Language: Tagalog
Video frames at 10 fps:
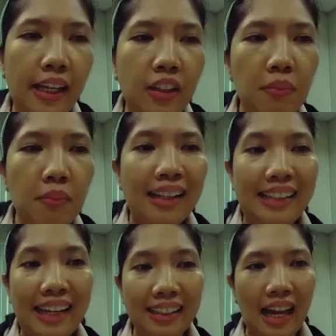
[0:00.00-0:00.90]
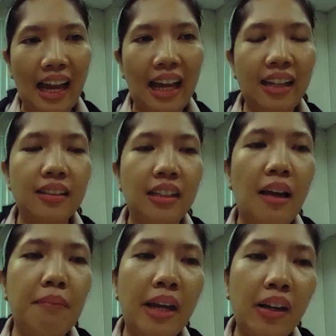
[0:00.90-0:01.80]
yung mga data na
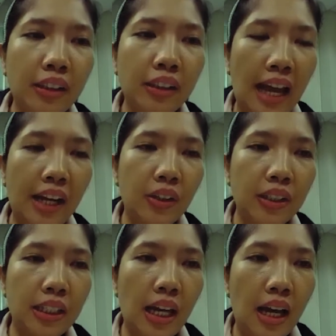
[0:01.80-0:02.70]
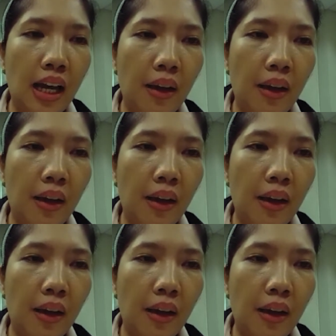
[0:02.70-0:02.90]
meron tayo sa